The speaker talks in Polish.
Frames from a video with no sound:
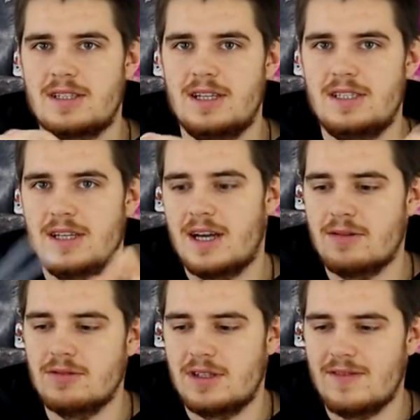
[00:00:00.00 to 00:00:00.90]

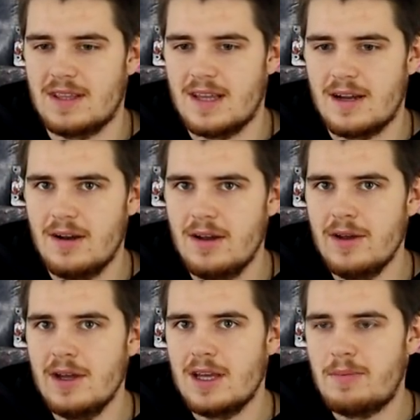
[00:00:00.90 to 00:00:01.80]
skatecikach, używa tego
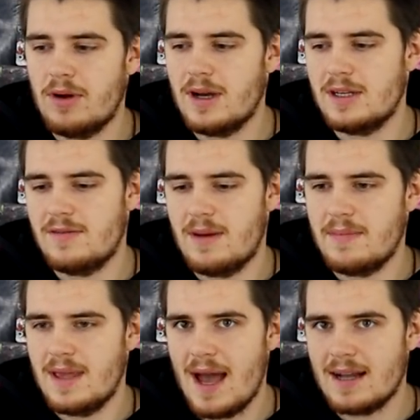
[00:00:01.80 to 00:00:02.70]
i pokażę
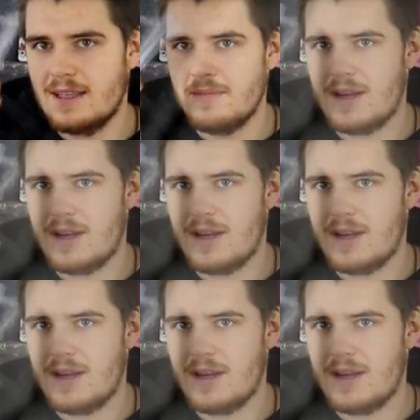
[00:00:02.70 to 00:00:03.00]
Wam jak tym